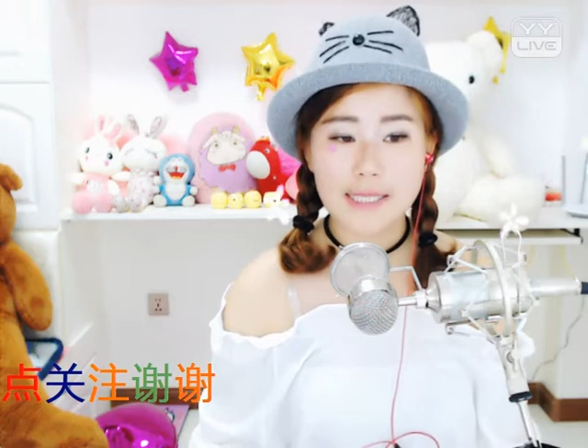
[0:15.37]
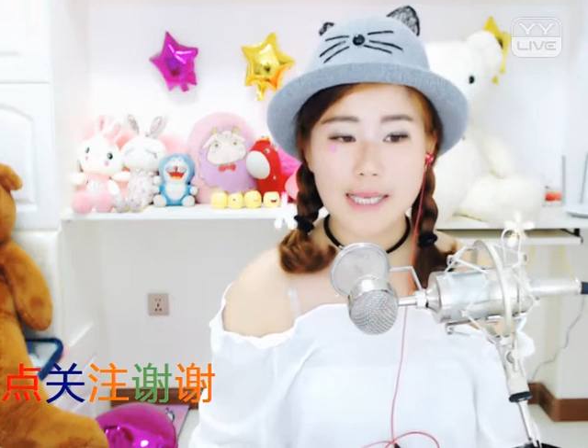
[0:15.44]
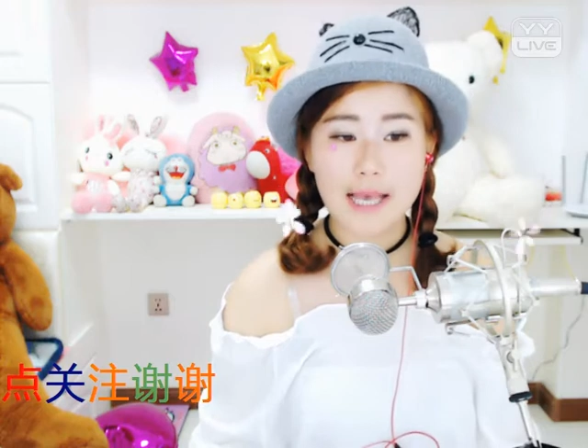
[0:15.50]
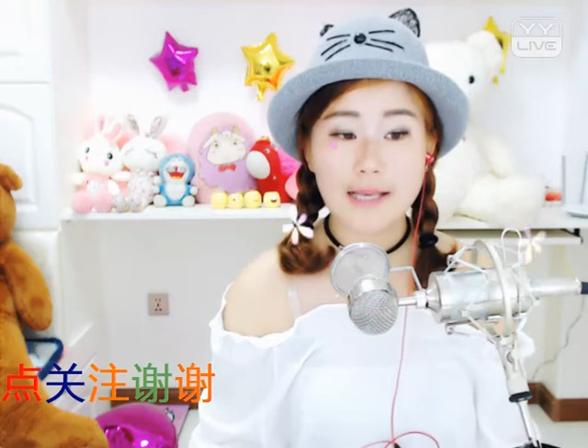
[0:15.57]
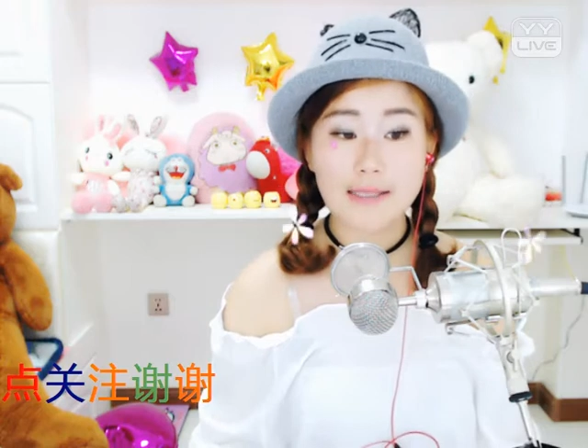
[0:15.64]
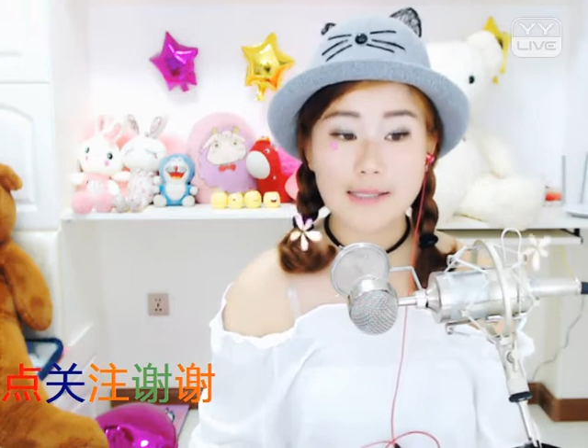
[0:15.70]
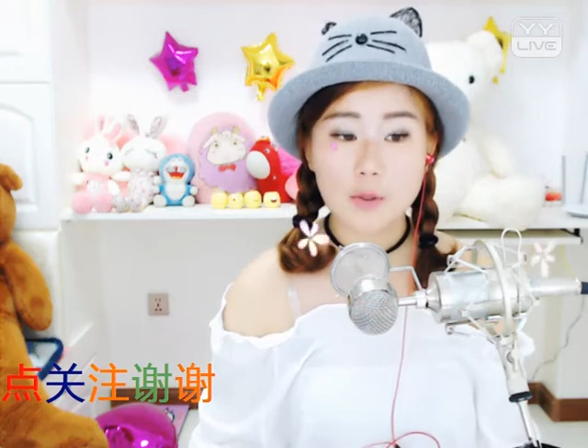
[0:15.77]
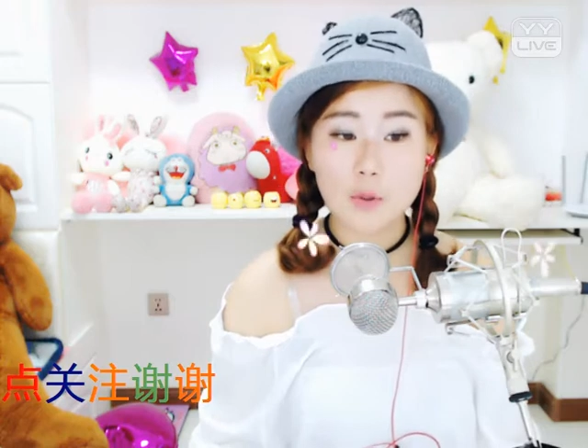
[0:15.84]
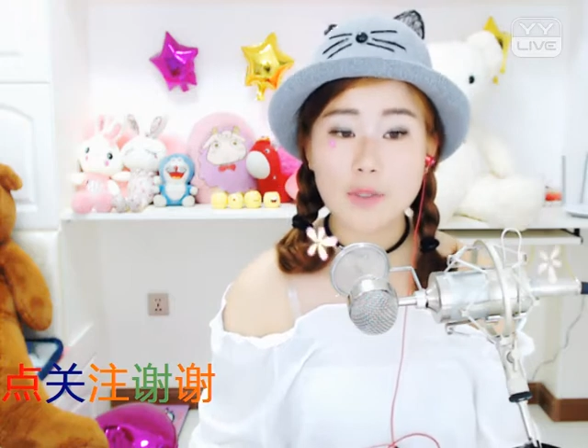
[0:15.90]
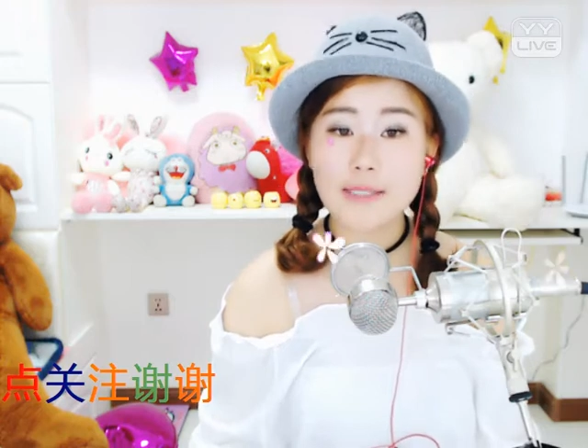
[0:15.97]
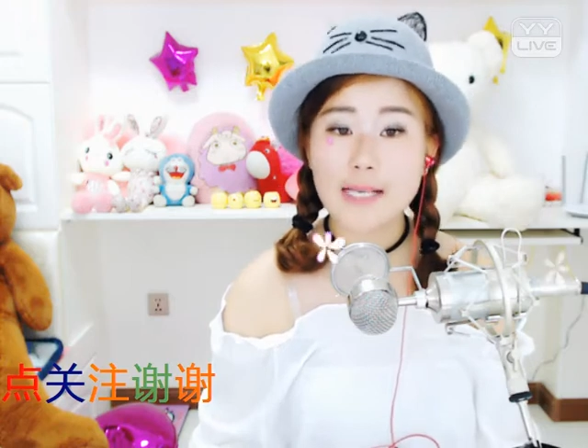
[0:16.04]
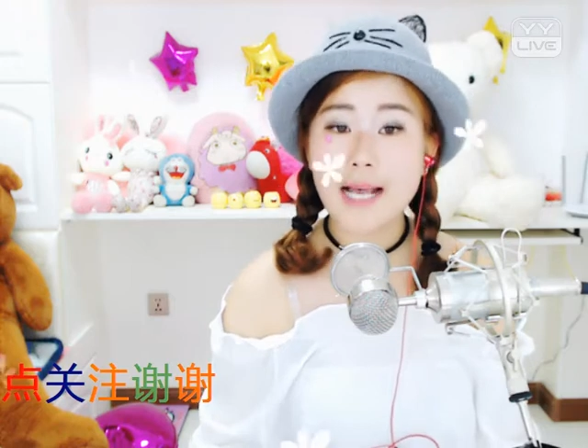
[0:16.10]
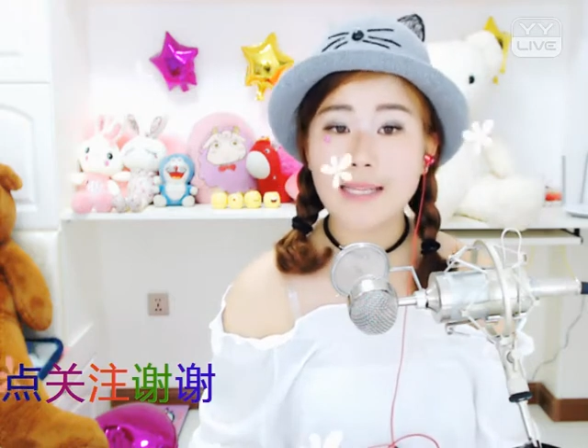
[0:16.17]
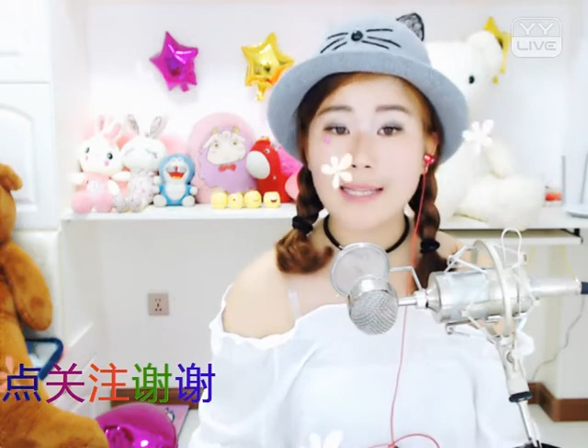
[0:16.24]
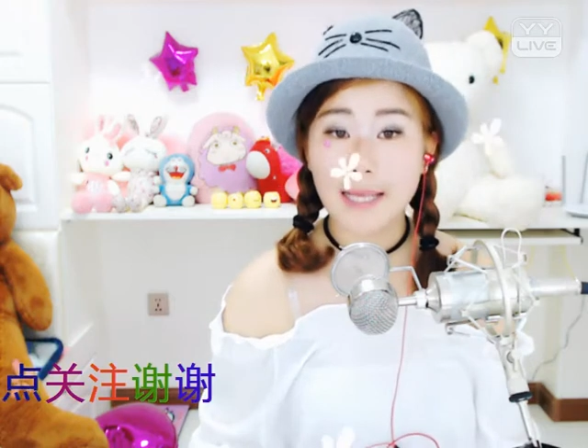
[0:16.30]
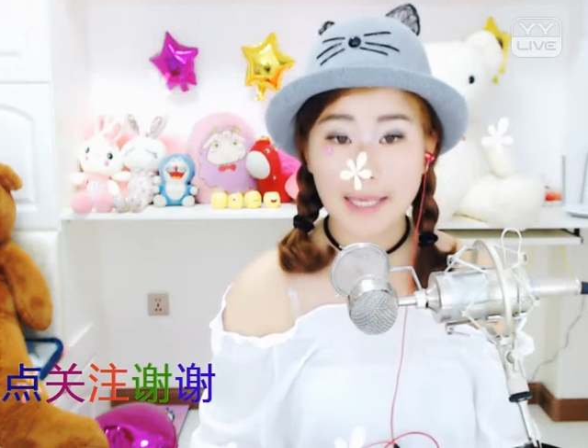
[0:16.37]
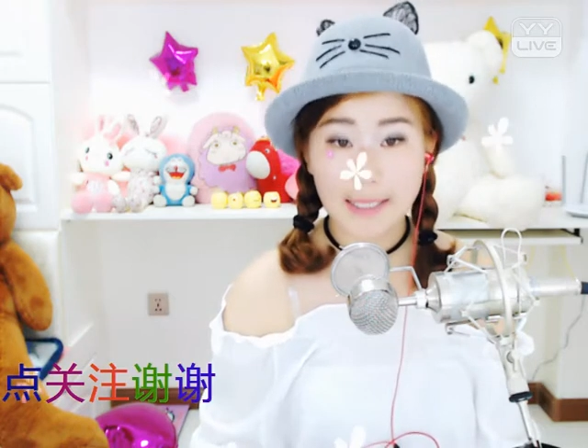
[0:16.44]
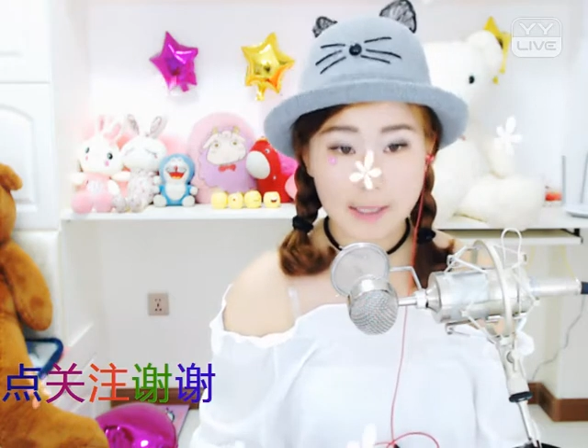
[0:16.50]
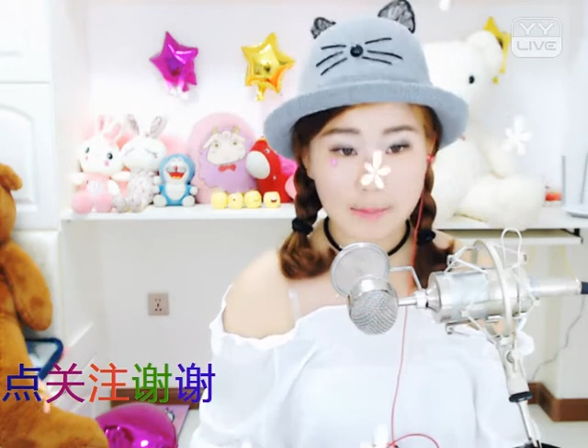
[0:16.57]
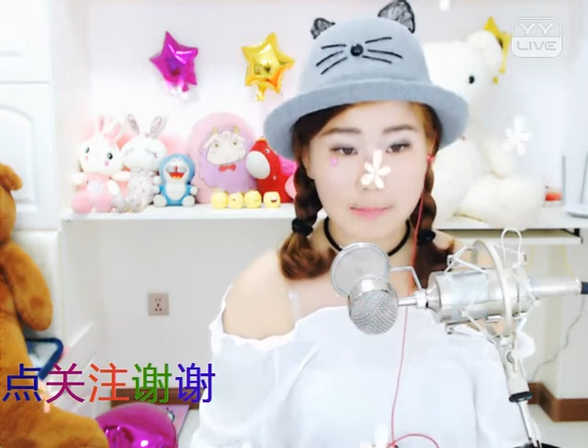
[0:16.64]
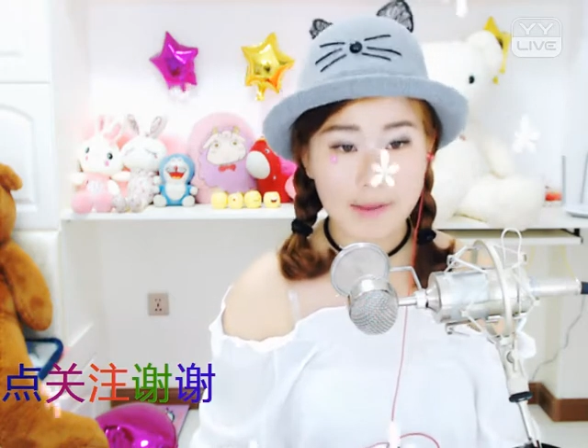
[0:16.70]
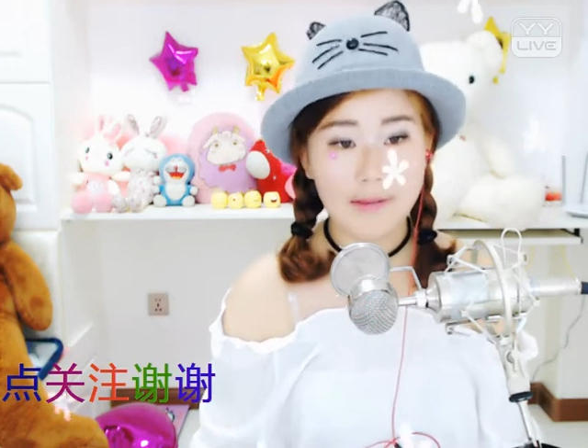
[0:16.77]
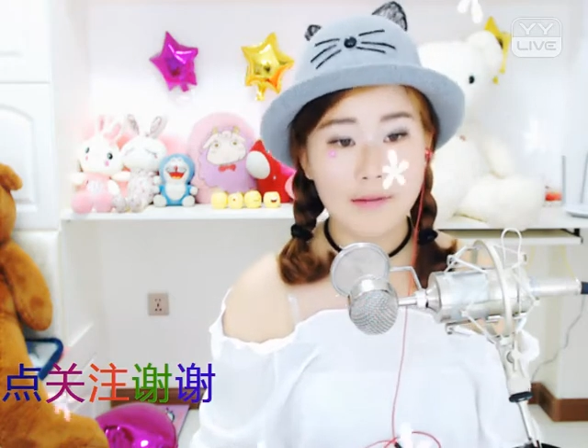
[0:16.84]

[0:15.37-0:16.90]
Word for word: 小冤家带给你们。